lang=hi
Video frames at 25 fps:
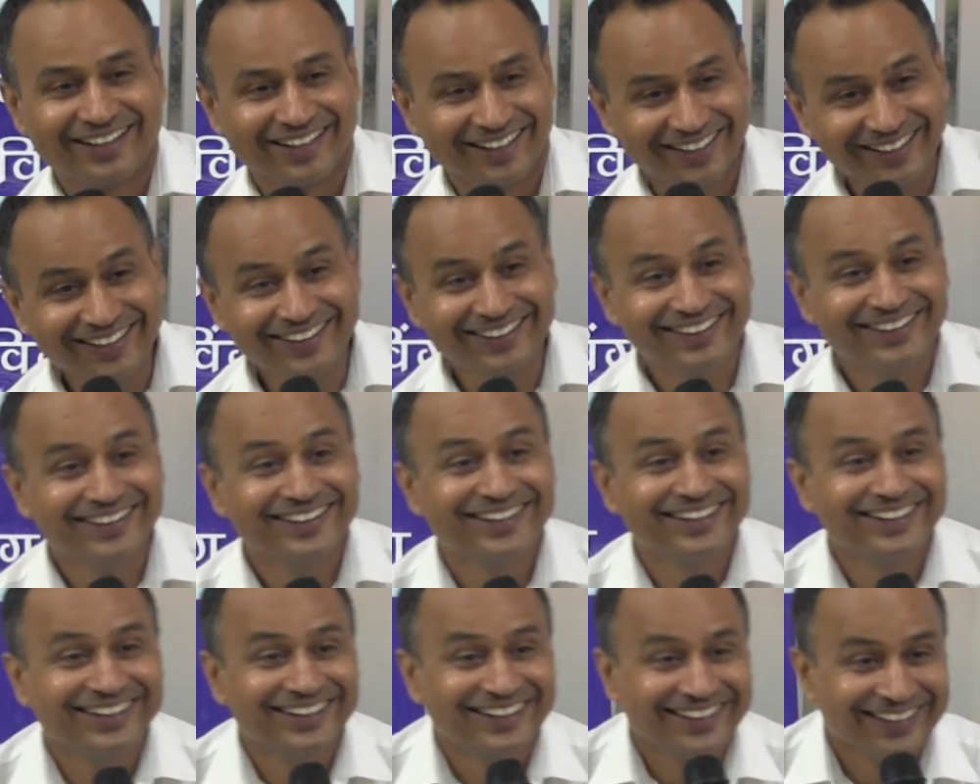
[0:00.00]
हैं
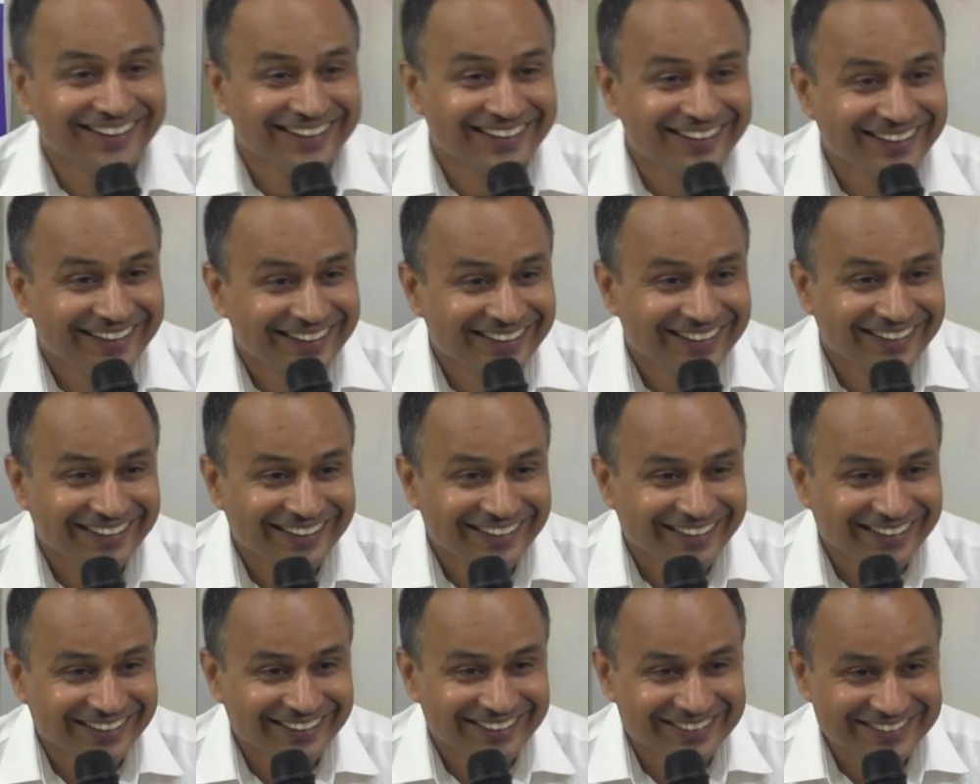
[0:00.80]

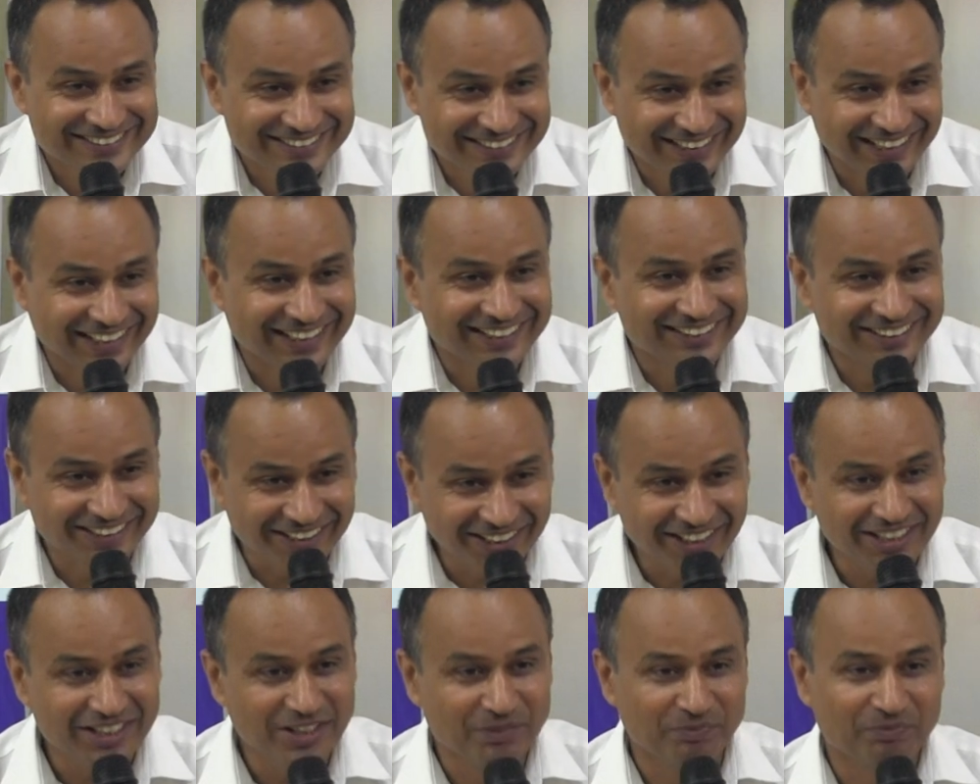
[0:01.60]
शहद
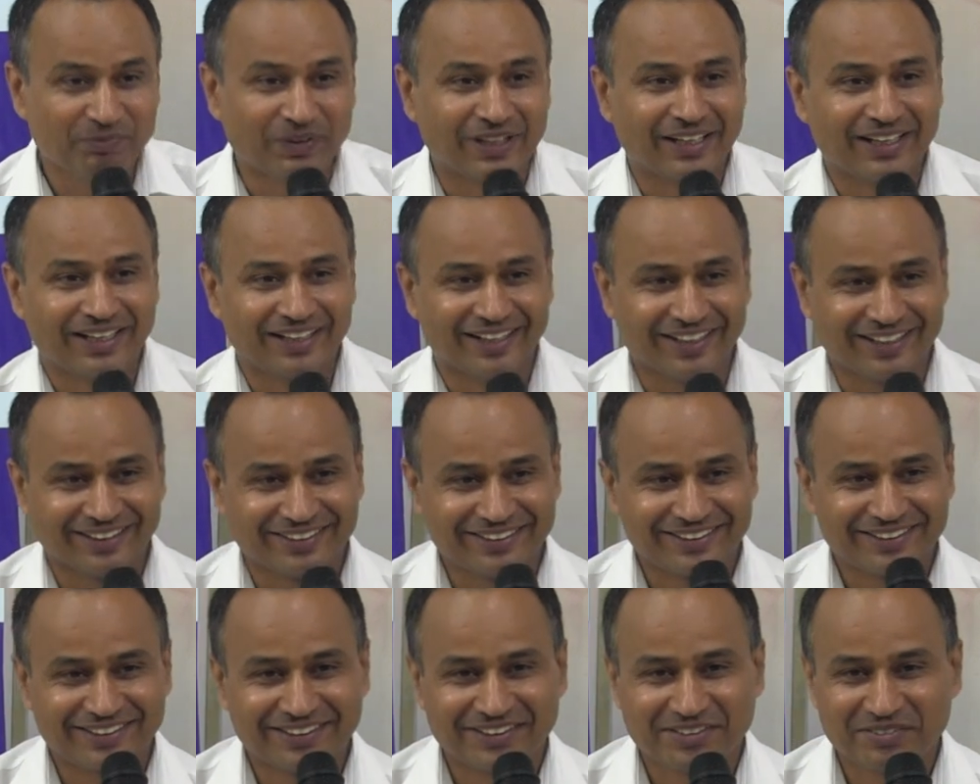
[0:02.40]
का निप्पल ले
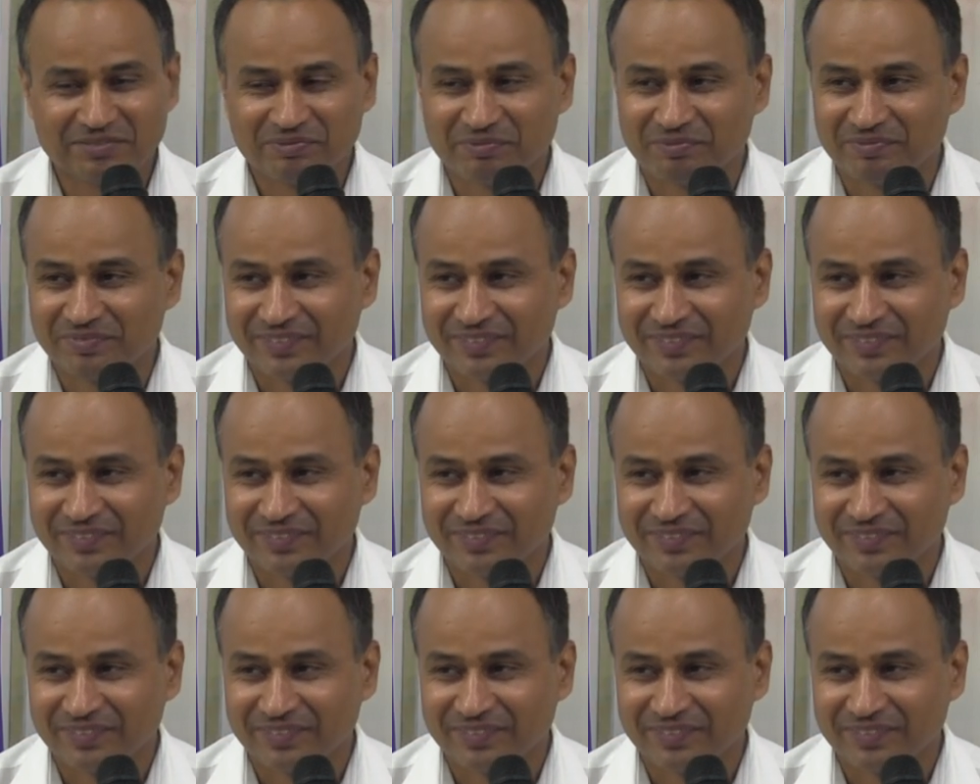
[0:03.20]
आते हैं